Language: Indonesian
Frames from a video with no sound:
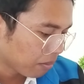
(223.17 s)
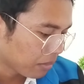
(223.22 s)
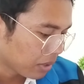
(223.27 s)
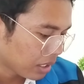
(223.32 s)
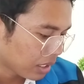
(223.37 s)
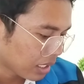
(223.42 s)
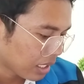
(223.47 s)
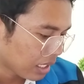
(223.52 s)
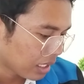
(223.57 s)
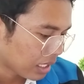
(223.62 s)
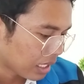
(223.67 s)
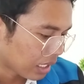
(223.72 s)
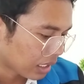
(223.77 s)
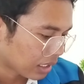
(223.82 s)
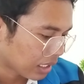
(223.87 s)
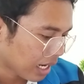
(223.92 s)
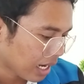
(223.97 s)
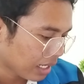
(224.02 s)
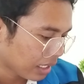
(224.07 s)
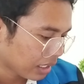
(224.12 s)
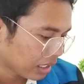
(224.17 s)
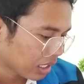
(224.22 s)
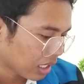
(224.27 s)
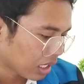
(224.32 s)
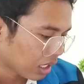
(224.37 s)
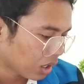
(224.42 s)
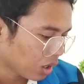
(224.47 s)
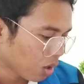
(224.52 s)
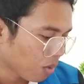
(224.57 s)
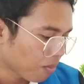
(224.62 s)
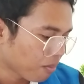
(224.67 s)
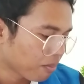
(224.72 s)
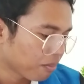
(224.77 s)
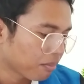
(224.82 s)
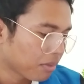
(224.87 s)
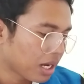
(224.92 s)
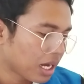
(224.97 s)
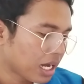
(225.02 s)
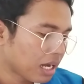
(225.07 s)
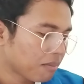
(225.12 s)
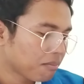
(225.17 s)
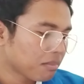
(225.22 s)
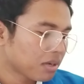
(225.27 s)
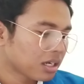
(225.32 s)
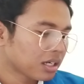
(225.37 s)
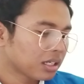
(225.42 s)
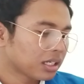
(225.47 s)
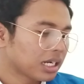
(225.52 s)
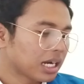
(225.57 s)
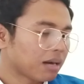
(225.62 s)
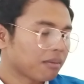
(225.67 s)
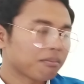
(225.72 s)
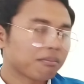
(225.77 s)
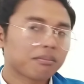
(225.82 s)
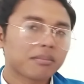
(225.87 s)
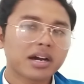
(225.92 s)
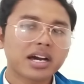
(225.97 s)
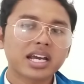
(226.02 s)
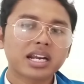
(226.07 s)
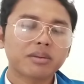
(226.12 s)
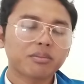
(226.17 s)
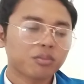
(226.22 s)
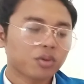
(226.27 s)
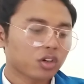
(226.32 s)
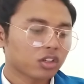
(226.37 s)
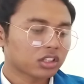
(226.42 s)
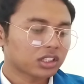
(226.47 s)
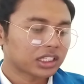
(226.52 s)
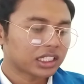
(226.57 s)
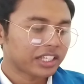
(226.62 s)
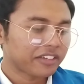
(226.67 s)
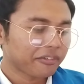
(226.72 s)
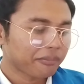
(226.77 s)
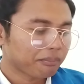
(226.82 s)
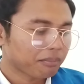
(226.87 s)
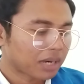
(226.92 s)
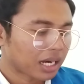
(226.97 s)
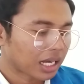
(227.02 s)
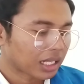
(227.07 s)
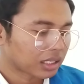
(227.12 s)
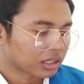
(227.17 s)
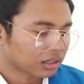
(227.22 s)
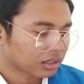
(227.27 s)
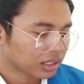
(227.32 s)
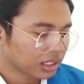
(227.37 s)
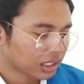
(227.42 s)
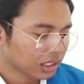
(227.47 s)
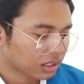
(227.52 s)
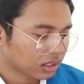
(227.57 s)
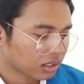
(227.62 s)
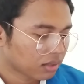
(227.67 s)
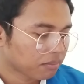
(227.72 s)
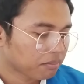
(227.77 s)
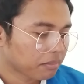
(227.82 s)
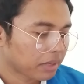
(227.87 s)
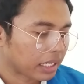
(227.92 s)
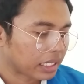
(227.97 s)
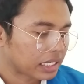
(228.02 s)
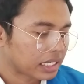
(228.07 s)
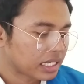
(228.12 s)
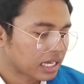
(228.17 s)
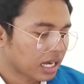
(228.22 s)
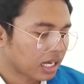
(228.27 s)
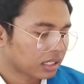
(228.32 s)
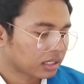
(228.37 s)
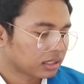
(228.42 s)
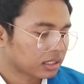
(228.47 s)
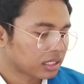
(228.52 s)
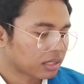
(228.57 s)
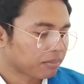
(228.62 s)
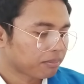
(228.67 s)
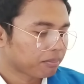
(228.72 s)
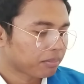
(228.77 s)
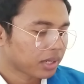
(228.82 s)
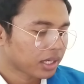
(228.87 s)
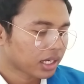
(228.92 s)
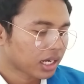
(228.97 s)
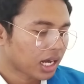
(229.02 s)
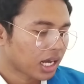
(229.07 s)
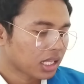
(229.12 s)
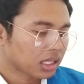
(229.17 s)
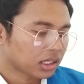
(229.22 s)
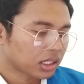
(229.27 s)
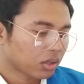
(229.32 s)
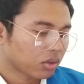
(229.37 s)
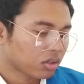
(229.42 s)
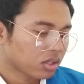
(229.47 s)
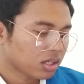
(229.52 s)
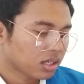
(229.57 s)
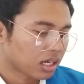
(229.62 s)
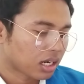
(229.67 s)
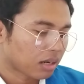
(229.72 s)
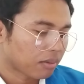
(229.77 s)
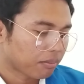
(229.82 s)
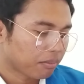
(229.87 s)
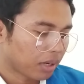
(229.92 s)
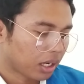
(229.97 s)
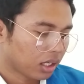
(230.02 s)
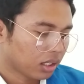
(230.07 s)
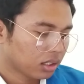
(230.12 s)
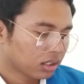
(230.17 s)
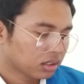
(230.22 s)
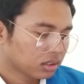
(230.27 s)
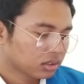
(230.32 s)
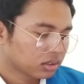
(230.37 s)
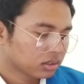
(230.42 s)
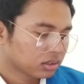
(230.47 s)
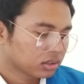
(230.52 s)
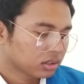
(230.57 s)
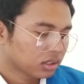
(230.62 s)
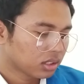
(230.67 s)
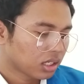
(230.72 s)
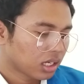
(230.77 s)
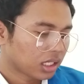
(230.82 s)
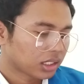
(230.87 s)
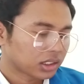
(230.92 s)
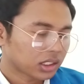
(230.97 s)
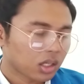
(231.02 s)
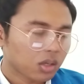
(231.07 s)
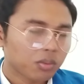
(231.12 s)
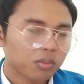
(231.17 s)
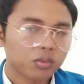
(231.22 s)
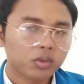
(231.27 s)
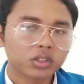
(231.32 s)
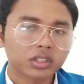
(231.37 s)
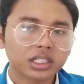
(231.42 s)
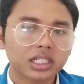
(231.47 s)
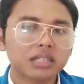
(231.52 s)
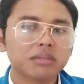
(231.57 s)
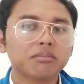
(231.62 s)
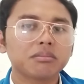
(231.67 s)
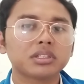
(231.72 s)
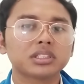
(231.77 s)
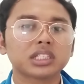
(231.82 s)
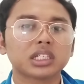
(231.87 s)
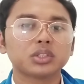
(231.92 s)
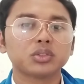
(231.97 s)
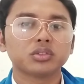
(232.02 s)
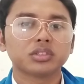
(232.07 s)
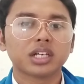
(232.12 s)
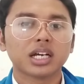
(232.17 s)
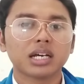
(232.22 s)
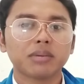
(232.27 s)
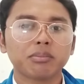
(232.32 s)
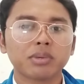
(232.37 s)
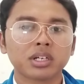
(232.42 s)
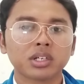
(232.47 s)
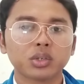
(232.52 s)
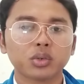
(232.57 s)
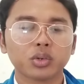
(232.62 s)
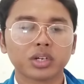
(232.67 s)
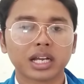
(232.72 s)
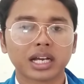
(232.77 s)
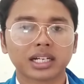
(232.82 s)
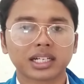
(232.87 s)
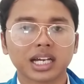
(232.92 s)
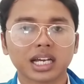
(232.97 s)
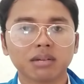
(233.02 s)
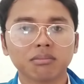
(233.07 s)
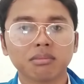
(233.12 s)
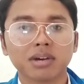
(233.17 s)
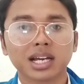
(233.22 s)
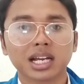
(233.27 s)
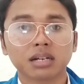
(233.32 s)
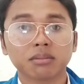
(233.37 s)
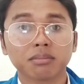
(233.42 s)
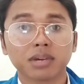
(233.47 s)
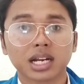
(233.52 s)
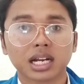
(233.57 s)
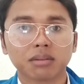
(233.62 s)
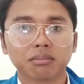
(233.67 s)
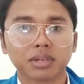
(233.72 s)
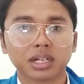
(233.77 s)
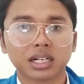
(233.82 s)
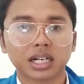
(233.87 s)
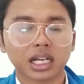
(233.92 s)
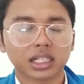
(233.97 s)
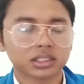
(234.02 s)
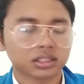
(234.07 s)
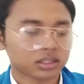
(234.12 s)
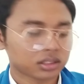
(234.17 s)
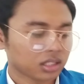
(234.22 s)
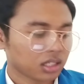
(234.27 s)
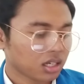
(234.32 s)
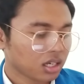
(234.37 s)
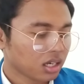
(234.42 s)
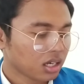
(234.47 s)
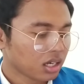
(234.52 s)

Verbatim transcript: mengadakan lomba menggambar motif batik media triplek atau gerabah atau mungkin bisa juga menggunakan barang-barang bekas.